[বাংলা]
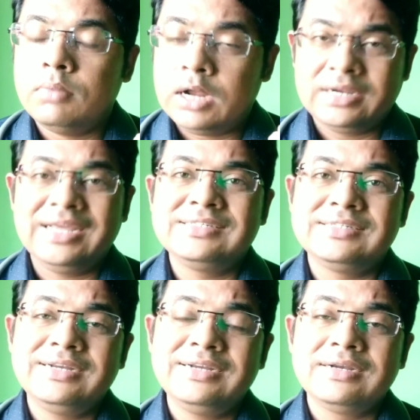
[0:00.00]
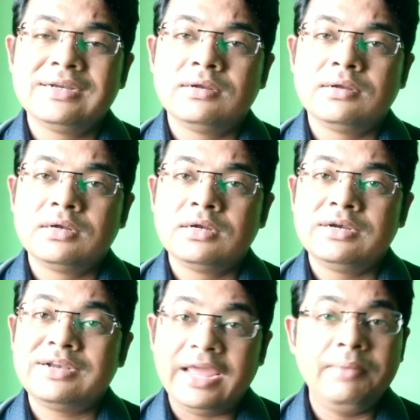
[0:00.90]
ব্লাড ক্যান্সারের
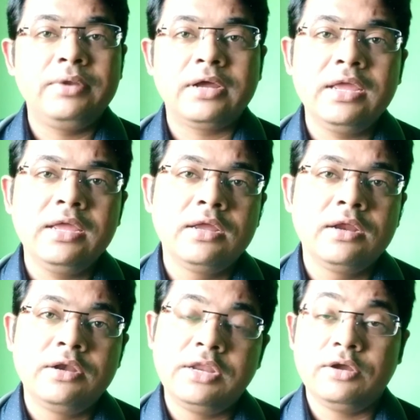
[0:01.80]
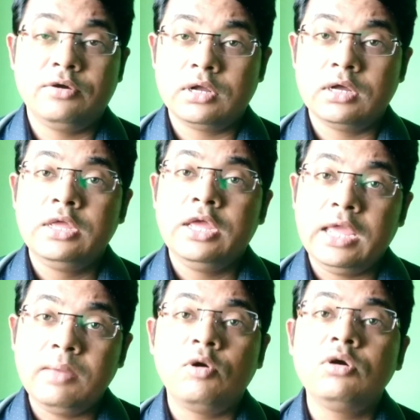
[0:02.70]
টাইপটাকে ঠিক করা
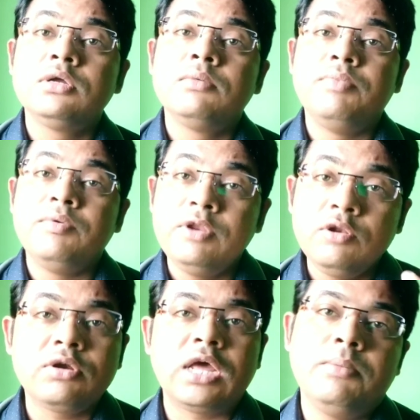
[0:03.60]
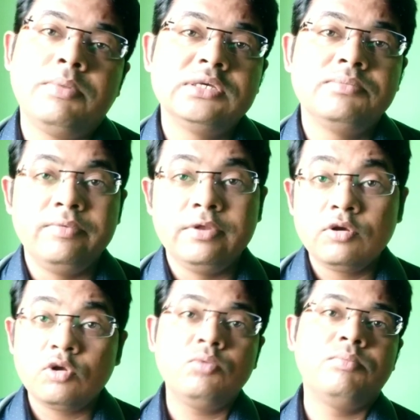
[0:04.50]
এবং বিভিন্ন টাইপে যে বিভিন্ন
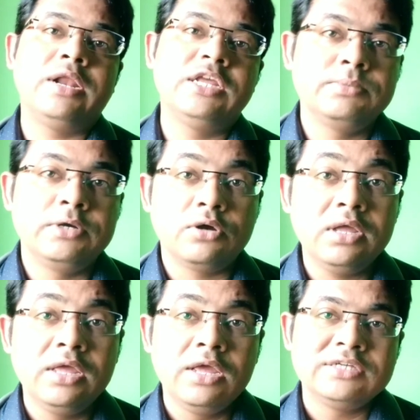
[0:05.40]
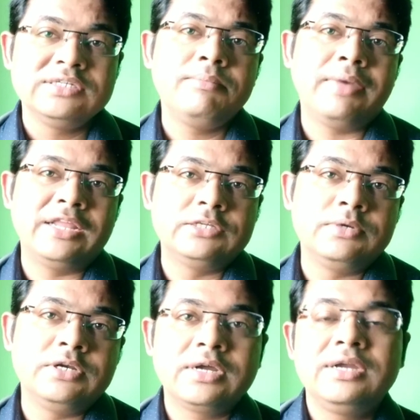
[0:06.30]
রকম ম্যানেজমেন্ট হয় সেই
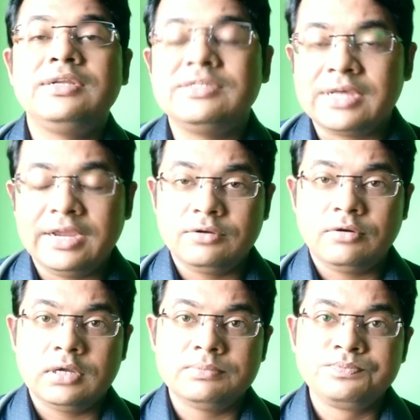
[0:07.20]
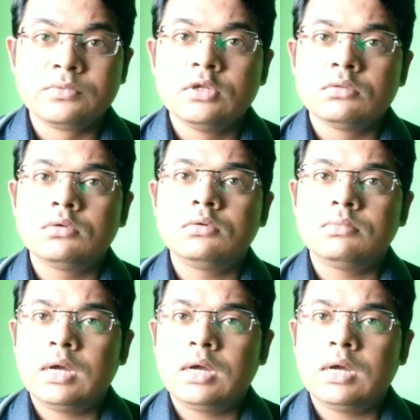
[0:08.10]
ম্যানেজমেন্টটাকে ডিসাইড করা তো